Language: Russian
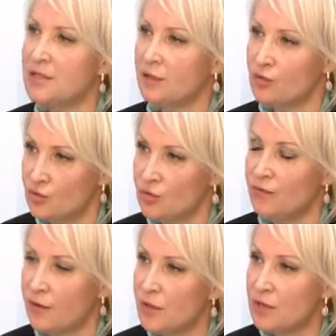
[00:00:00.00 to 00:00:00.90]
достаточную
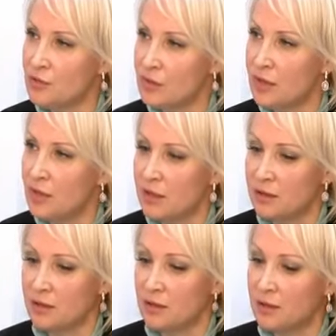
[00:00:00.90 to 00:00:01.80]
информацию для
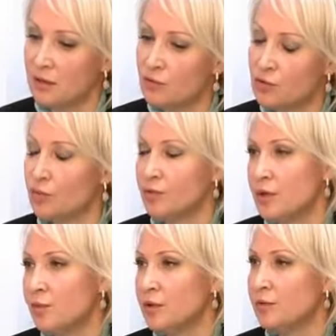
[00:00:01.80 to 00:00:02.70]
клиента, для того, чтобы
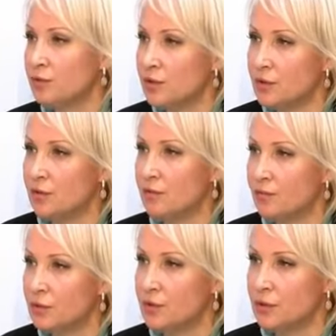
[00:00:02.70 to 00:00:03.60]
не было вот этого
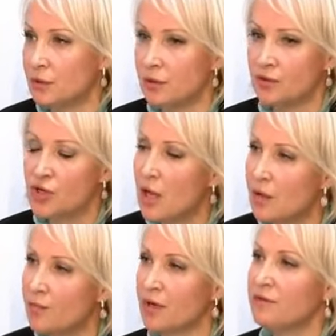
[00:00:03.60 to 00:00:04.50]
вот э,
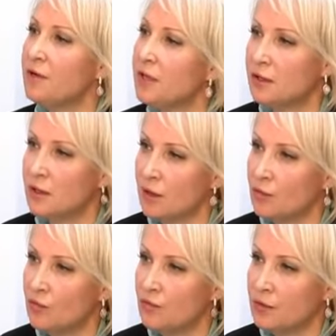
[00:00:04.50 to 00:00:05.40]
жалоб, конфликта
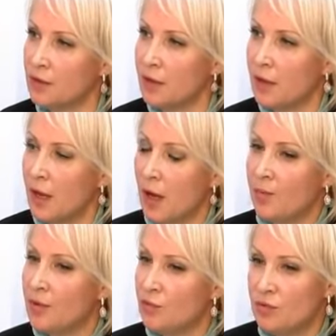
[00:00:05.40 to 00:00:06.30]
какого-то.
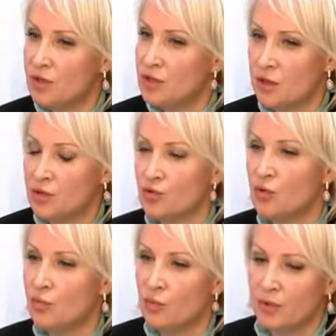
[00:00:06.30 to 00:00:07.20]
Поэтому я считаю, что
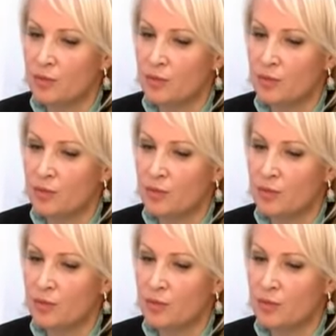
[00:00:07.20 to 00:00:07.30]
любой